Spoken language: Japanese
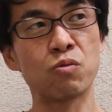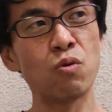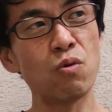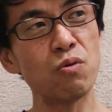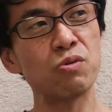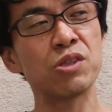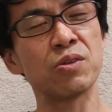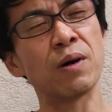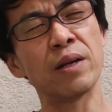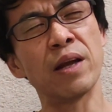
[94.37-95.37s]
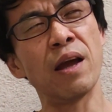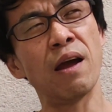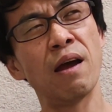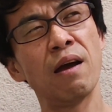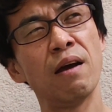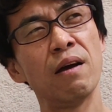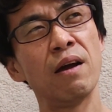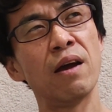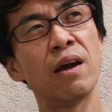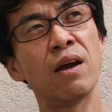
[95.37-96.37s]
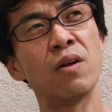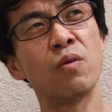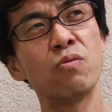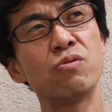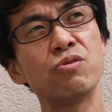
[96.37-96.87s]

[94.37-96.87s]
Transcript: 当時はね、えー、